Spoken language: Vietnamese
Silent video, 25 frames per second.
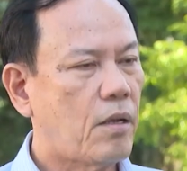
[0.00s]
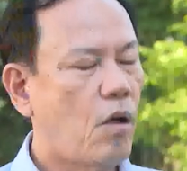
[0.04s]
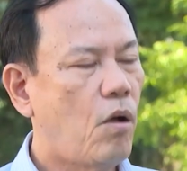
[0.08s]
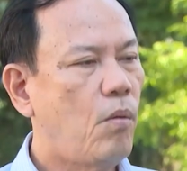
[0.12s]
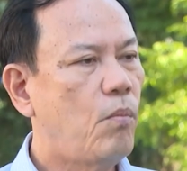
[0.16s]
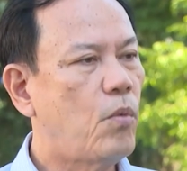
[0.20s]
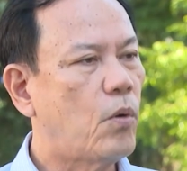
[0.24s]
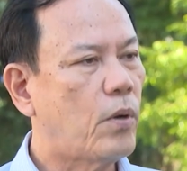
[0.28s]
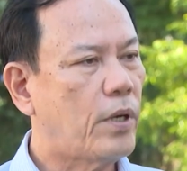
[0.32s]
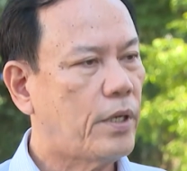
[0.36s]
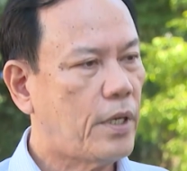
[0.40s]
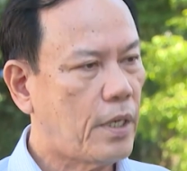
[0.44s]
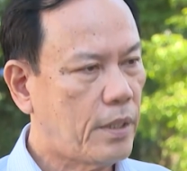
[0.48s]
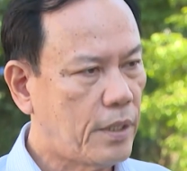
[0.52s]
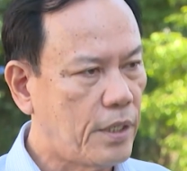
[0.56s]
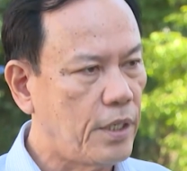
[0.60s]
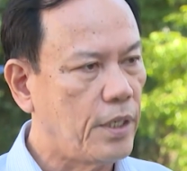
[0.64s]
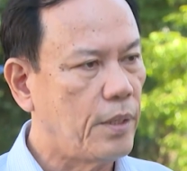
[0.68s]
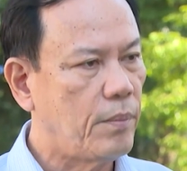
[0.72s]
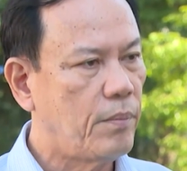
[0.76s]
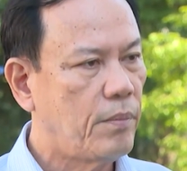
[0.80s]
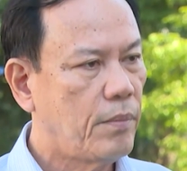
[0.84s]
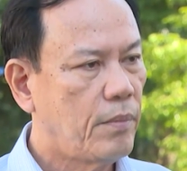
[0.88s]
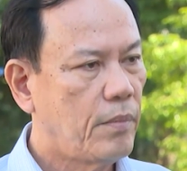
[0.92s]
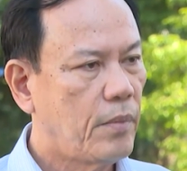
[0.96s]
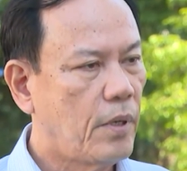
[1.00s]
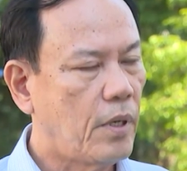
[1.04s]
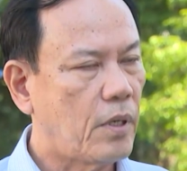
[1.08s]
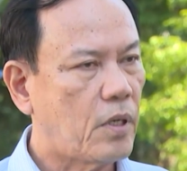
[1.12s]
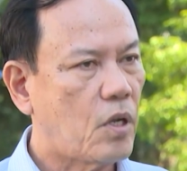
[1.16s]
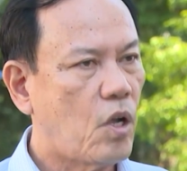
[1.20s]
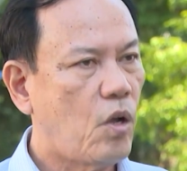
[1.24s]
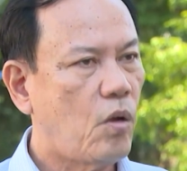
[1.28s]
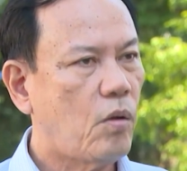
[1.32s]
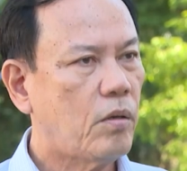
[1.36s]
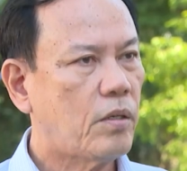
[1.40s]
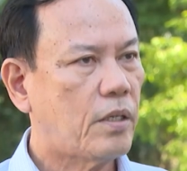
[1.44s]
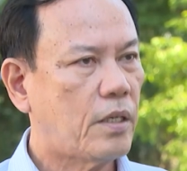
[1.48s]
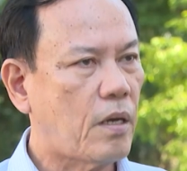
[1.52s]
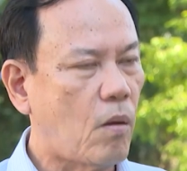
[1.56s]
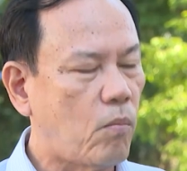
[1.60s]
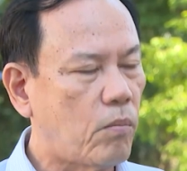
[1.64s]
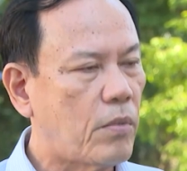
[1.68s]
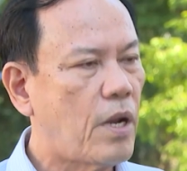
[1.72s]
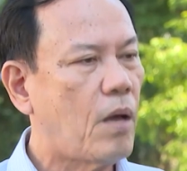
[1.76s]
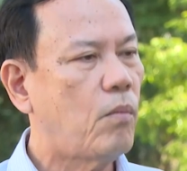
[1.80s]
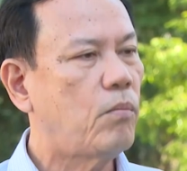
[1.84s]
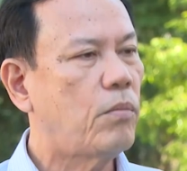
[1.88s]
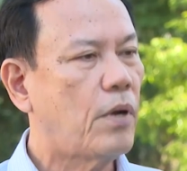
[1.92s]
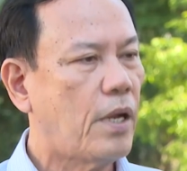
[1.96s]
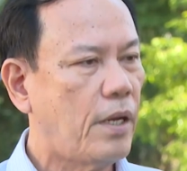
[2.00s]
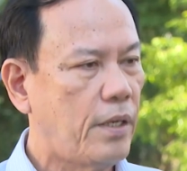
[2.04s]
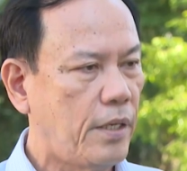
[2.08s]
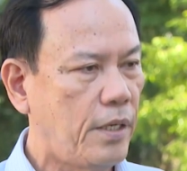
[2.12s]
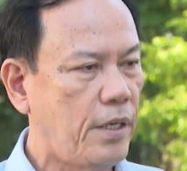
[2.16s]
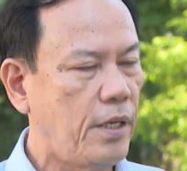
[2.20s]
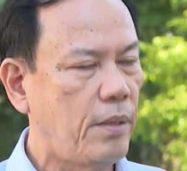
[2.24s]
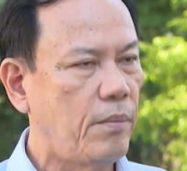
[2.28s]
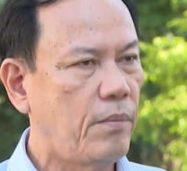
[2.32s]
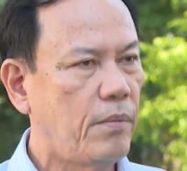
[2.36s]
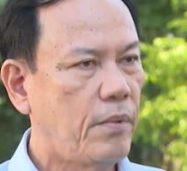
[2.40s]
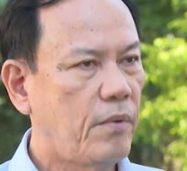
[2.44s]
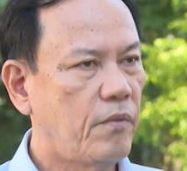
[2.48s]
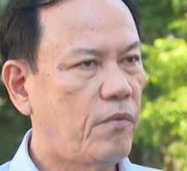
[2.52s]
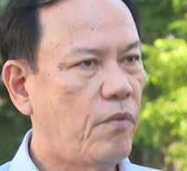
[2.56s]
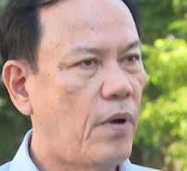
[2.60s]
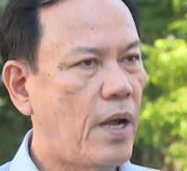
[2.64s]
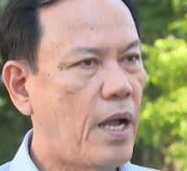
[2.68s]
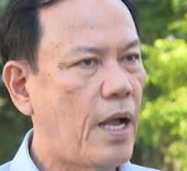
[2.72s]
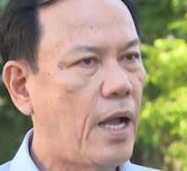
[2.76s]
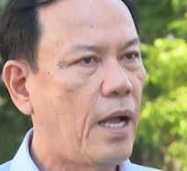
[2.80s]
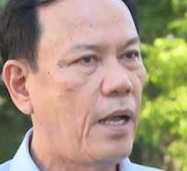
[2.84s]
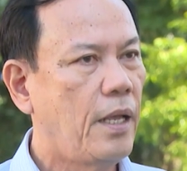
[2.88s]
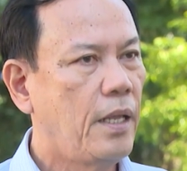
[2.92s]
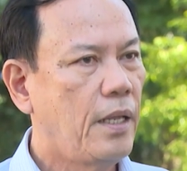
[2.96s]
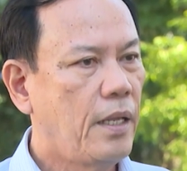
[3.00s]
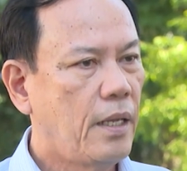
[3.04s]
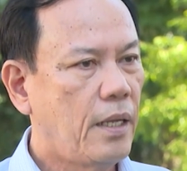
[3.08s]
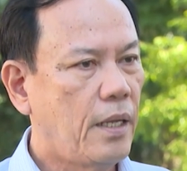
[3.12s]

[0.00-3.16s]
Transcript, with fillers: có một cái trách nhiệm có cộng đồng trách nhiệm và